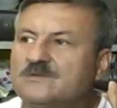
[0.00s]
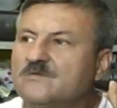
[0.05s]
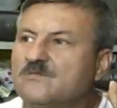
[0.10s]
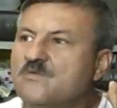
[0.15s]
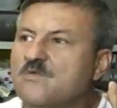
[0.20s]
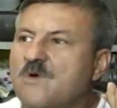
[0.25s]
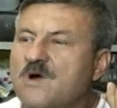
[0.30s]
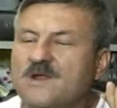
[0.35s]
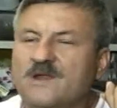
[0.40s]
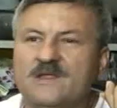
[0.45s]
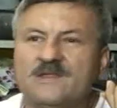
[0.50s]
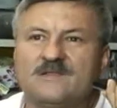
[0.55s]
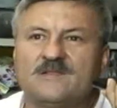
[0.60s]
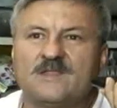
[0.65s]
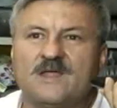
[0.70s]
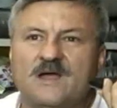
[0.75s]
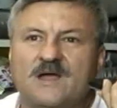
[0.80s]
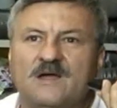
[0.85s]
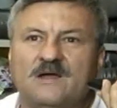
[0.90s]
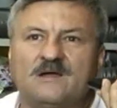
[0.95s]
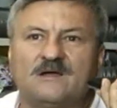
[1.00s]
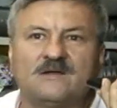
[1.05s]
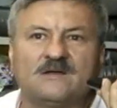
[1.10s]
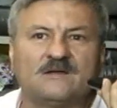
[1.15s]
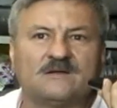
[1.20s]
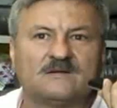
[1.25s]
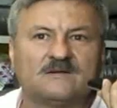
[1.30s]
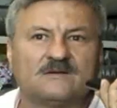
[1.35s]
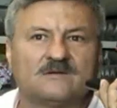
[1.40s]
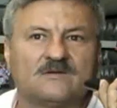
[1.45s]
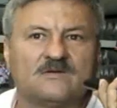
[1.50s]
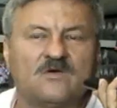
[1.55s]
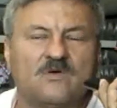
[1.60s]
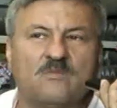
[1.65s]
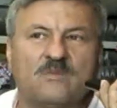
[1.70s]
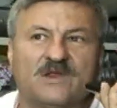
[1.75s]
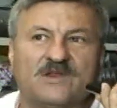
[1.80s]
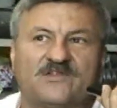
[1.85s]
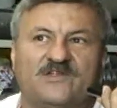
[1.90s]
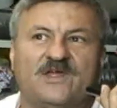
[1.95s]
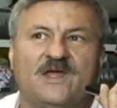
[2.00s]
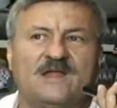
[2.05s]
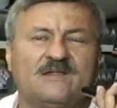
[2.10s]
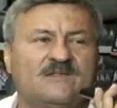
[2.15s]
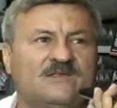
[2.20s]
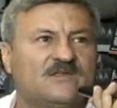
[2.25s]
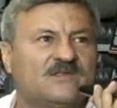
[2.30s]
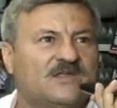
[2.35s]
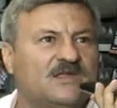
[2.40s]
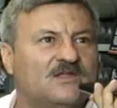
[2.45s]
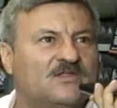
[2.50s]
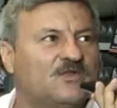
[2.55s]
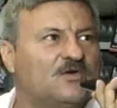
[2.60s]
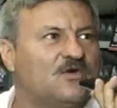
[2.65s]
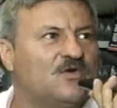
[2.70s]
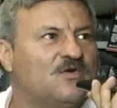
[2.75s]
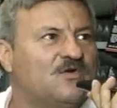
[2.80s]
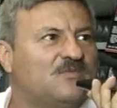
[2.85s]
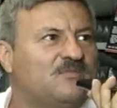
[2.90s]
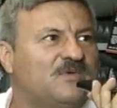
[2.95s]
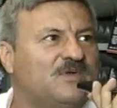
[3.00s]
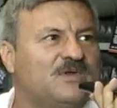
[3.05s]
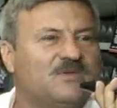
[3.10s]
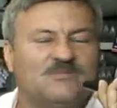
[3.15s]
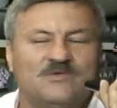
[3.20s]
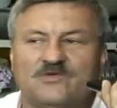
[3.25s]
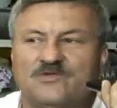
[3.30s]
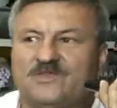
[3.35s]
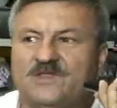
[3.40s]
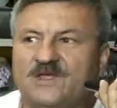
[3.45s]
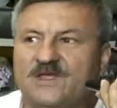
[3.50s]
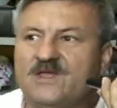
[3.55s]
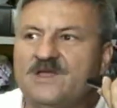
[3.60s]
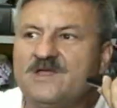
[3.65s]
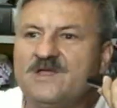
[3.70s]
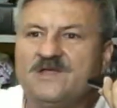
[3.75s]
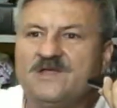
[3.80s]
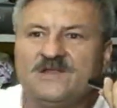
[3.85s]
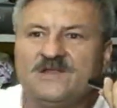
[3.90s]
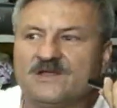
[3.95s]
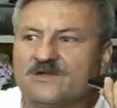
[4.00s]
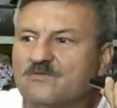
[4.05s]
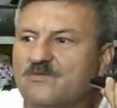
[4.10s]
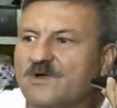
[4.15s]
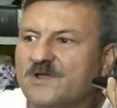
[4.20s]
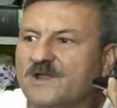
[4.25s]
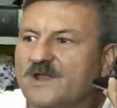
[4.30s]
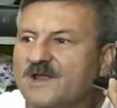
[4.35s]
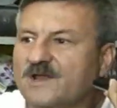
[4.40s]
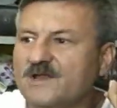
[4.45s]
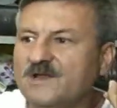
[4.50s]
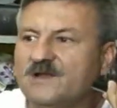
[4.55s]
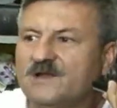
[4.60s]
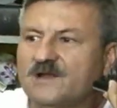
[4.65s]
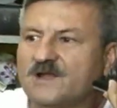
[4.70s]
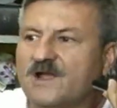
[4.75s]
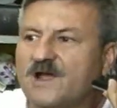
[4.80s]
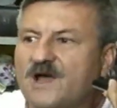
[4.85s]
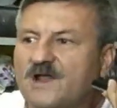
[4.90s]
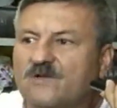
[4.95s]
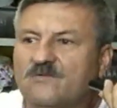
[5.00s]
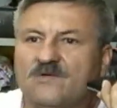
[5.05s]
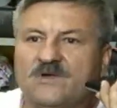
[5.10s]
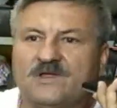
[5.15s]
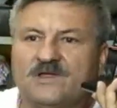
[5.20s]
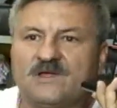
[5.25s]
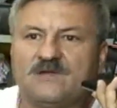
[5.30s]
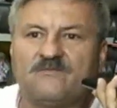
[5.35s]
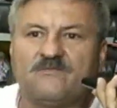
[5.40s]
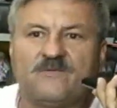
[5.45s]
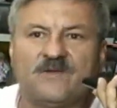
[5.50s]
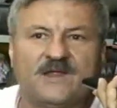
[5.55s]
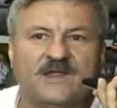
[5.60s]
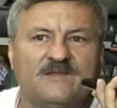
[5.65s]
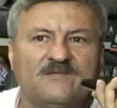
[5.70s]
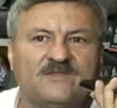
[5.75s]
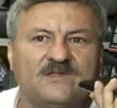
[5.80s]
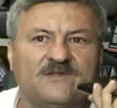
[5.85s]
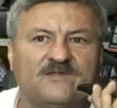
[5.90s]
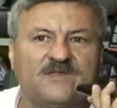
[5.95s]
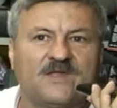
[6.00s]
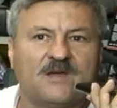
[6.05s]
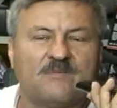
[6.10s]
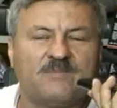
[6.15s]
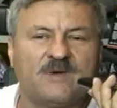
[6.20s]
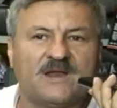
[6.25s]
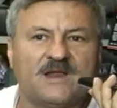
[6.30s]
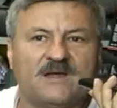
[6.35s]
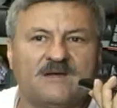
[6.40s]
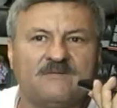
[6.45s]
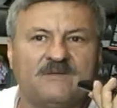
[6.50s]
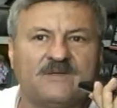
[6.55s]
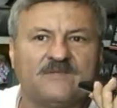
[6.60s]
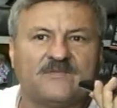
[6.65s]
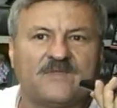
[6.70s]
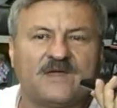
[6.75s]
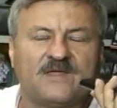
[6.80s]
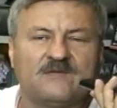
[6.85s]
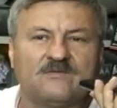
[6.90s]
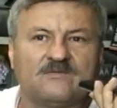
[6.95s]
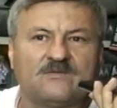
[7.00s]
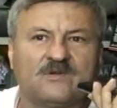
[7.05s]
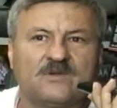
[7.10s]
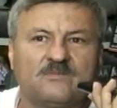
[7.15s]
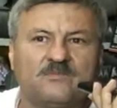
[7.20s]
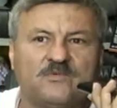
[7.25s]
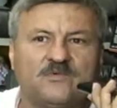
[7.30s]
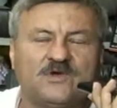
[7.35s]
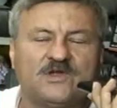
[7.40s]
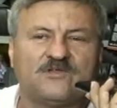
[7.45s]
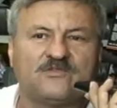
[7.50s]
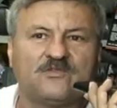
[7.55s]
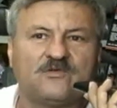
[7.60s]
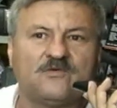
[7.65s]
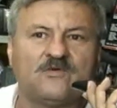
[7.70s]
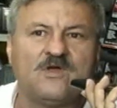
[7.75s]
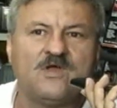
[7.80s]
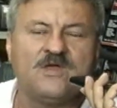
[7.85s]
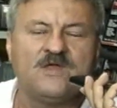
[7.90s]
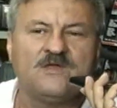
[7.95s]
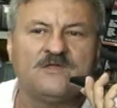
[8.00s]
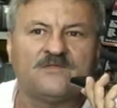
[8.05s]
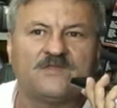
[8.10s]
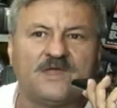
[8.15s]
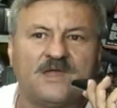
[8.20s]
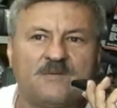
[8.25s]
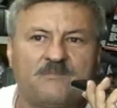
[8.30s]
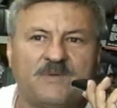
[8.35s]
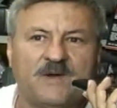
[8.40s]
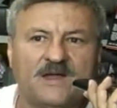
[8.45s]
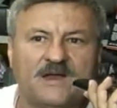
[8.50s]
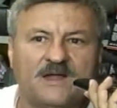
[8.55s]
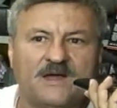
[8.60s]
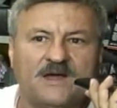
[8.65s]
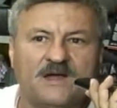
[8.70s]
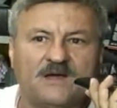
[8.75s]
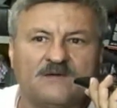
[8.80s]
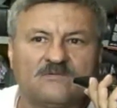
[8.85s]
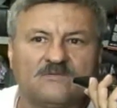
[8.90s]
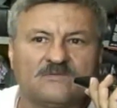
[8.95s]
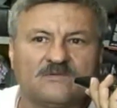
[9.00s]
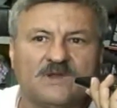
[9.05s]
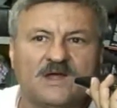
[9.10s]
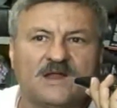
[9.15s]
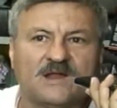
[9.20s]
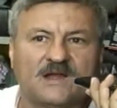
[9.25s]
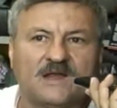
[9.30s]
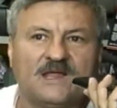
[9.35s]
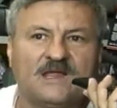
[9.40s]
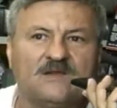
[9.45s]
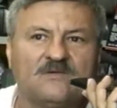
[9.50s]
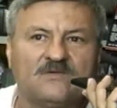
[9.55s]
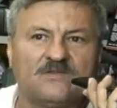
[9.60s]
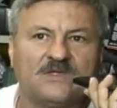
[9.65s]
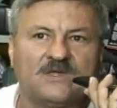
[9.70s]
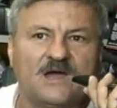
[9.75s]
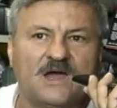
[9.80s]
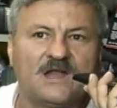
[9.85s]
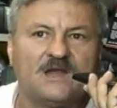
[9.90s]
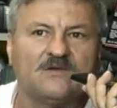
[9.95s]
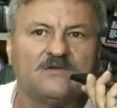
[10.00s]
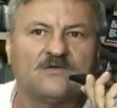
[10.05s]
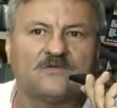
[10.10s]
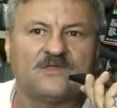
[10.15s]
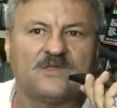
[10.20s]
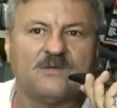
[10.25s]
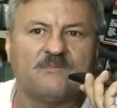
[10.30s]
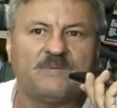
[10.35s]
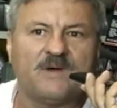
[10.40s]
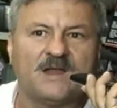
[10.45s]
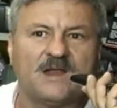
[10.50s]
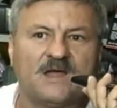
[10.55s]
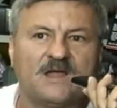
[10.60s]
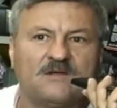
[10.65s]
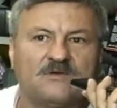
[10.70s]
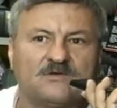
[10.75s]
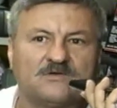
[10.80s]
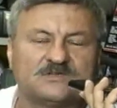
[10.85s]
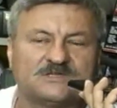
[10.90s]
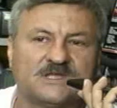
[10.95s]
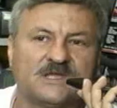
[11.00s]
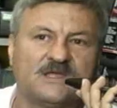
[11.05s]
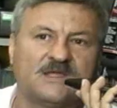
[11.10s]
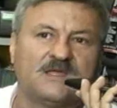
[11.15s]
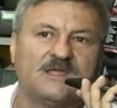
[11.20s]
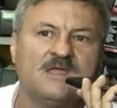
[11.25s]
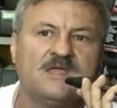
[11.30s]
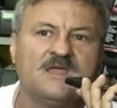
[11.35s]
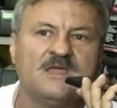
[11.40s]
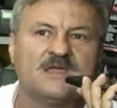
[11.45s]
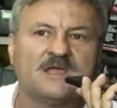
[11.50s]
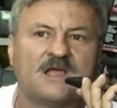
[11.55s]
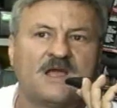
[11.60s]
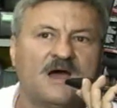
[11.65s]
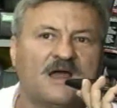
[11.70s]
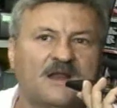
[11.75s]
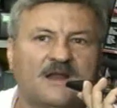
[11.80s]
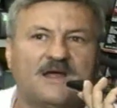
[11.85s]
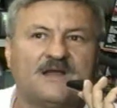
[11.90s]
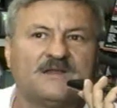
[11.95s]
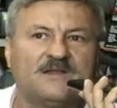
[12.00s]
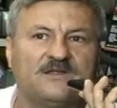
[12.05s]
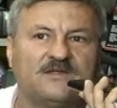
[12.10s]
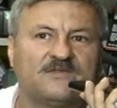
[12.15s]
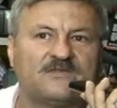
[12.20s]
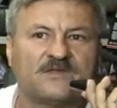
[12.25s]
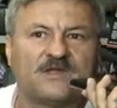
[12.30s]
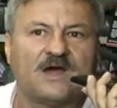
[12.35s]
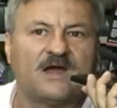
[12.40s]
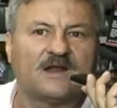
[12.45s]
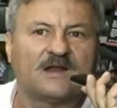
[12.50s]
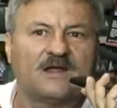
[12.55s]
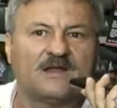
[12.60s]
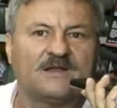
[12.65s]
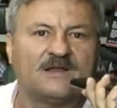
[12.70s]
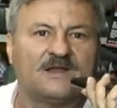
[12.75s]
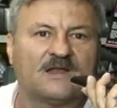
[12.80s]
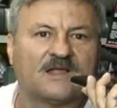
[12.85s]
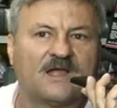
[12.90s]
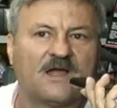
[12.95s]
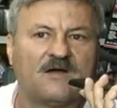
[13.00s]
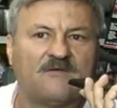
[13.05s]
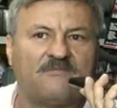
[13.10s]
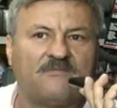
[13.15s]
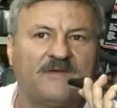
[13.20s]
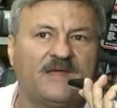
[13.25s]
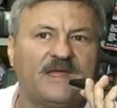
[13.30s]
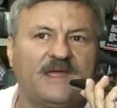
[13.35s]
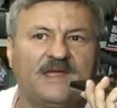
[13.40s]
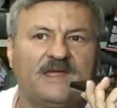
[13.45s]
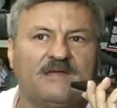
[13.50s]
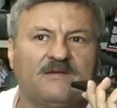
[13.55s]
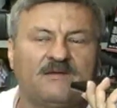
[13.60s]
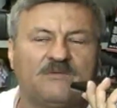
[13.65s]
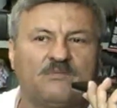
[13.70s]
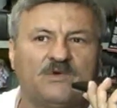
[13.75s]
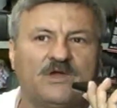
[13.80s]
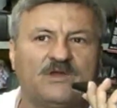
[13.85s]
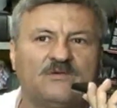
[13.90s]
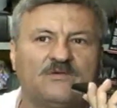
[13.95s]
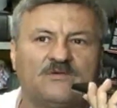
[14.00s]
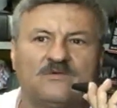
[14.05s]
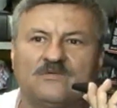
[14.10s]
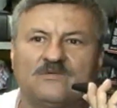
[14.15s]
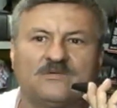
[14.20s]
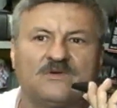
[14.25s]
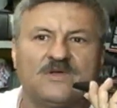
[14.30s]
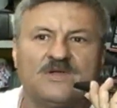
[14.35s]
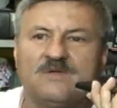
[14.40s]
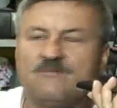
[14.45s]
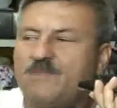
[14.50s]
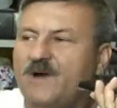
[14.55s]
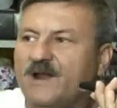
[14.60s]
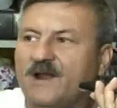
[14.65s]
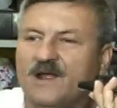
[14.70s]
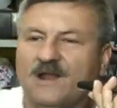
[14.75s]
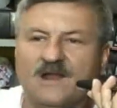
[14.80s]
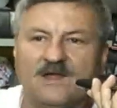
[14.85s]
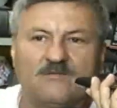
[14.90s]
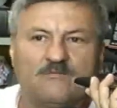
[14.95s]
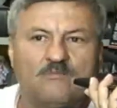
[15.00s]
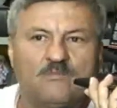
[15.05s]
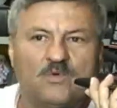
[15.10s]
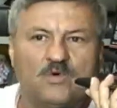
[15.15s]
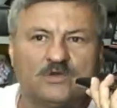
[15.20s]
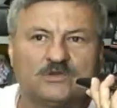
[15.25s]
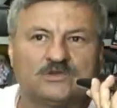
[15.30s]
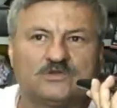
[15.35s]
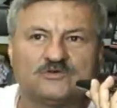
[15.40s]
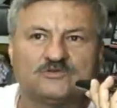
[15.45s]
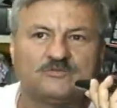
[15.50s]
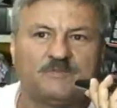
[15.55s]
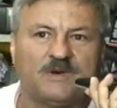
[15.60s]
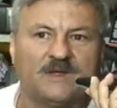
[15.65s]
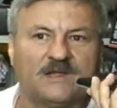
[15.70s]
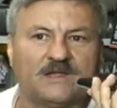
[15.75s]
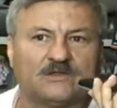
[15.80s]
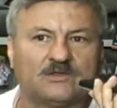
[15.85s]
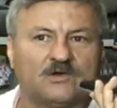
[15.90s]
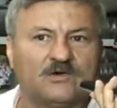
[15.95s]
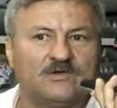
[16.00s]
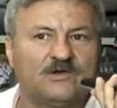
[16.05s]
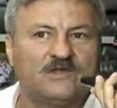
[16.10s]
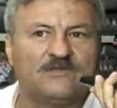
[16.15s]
40 comerciantes que todos vivimos de, cuadrar el carro ahí al frente, sea para venta de un repuesto, sea para un arreglo de algo, sea para los que cargan y descargan el café, bueno, para las motos, para todo